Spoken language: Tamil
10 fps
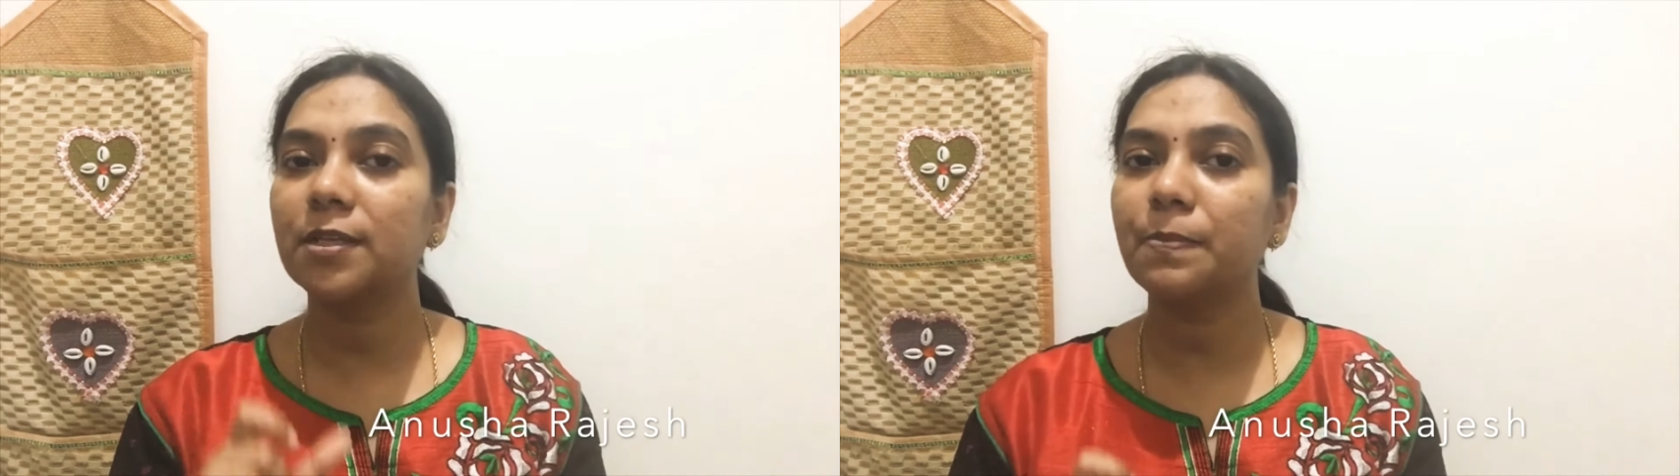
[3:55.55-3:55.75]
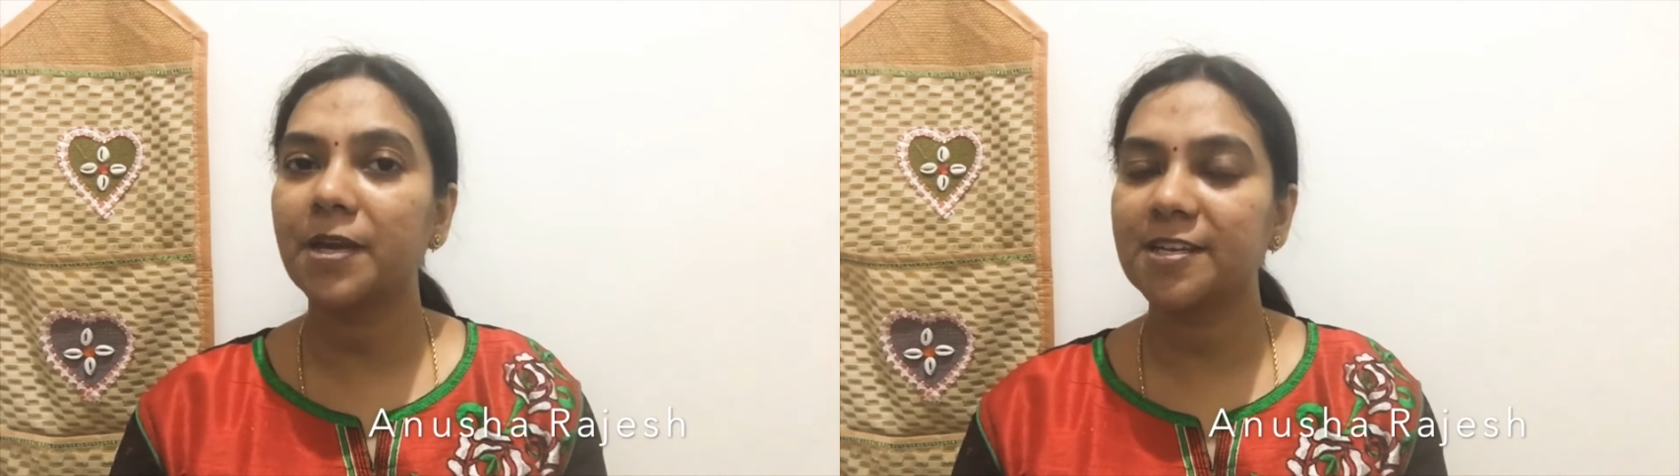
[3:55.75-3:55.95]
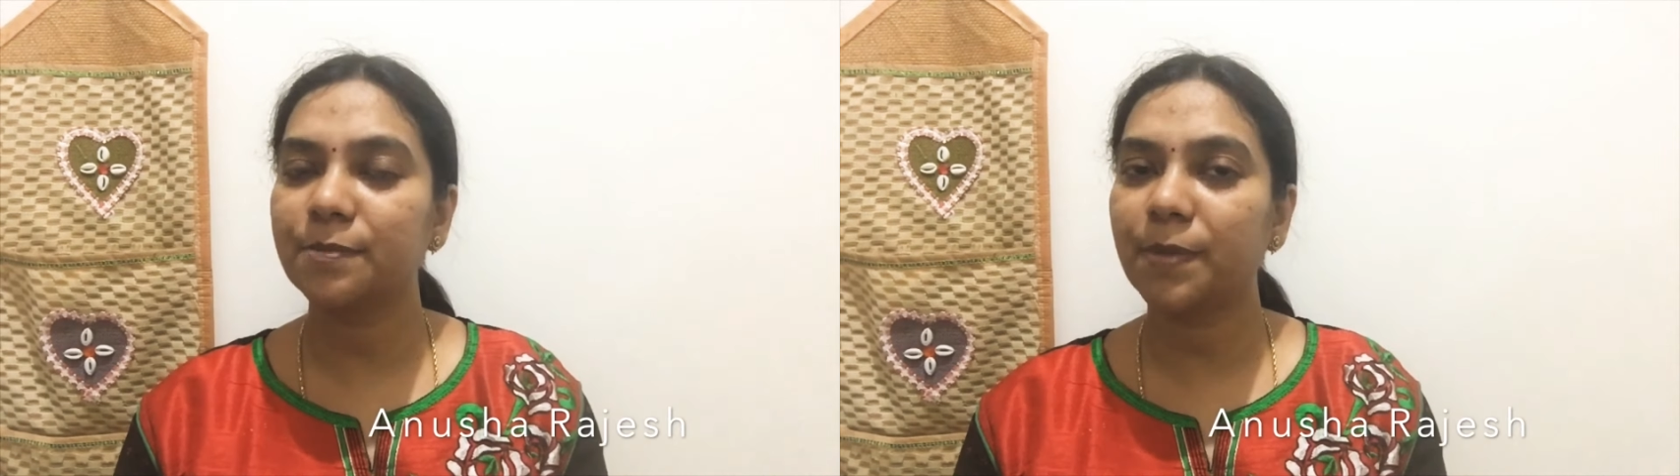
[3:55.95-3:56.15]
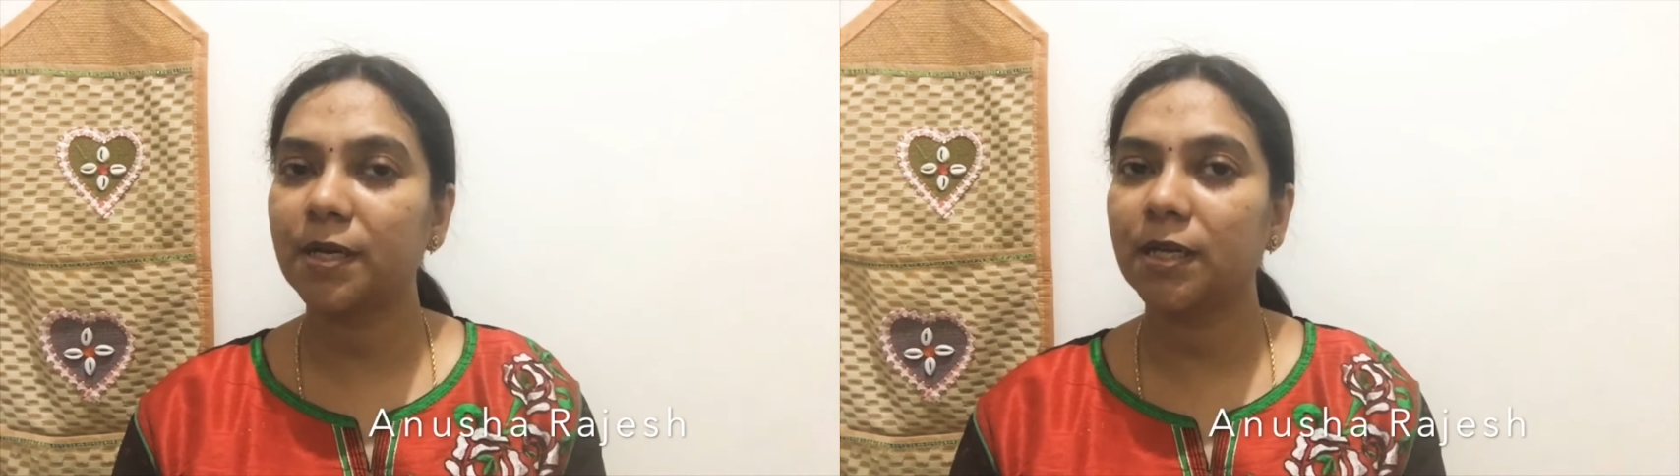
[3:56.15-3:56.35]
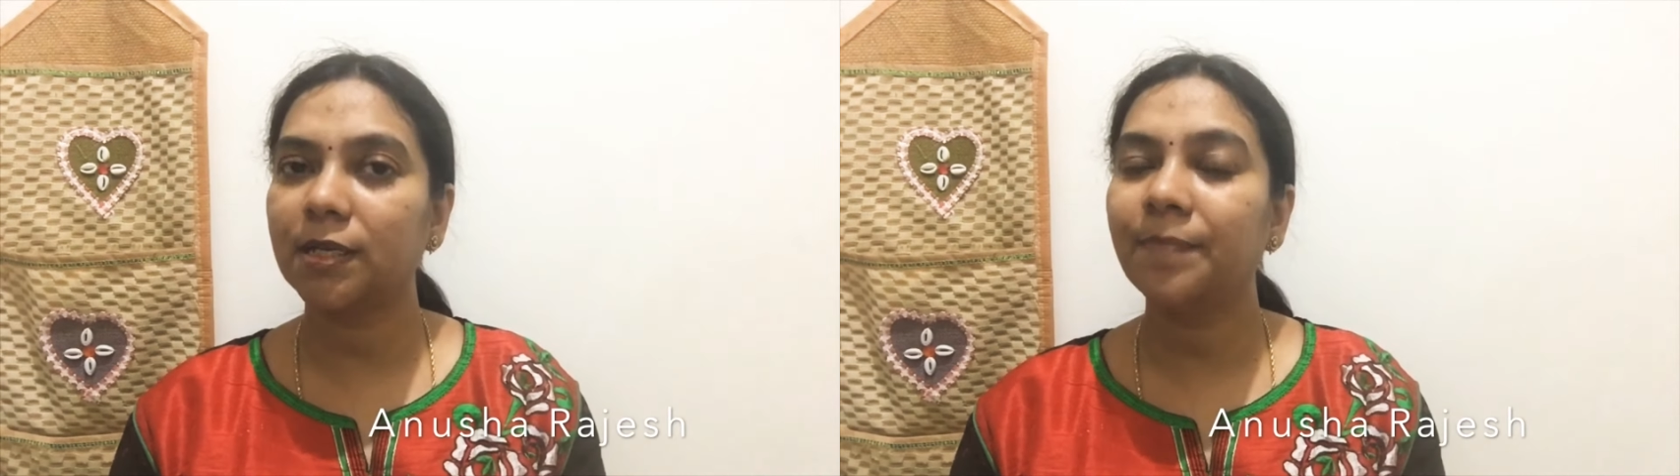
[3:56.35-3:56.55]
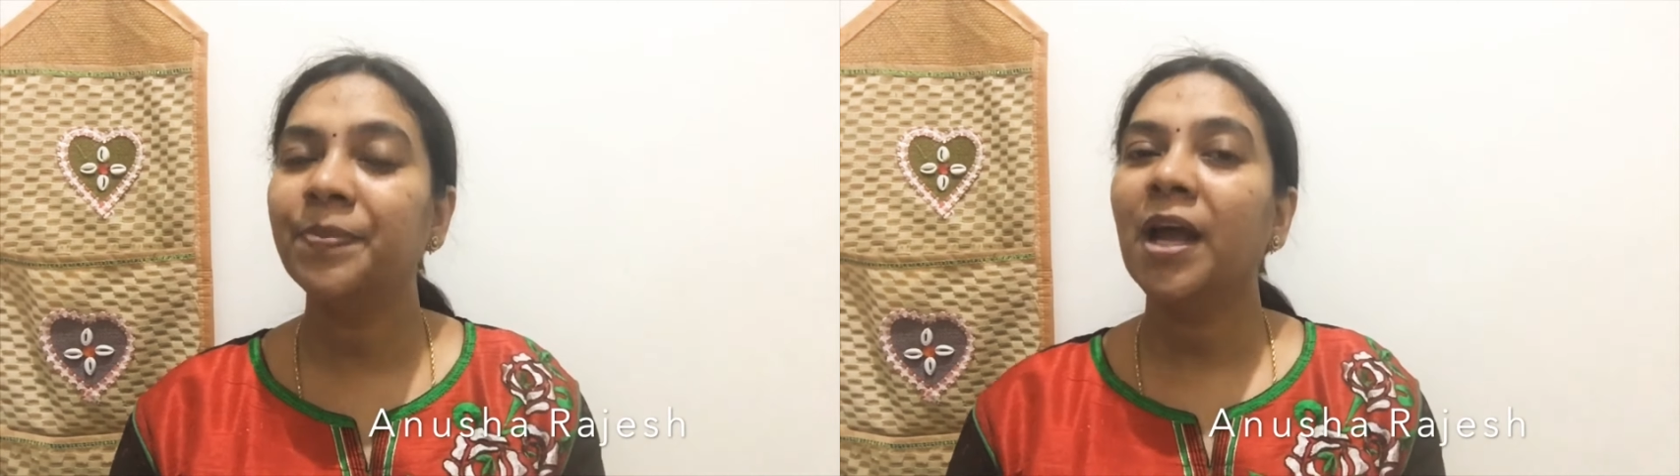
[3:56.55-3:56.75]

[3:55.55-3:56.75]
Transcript: வந்து பேஸ் பண்ணிவிட்டு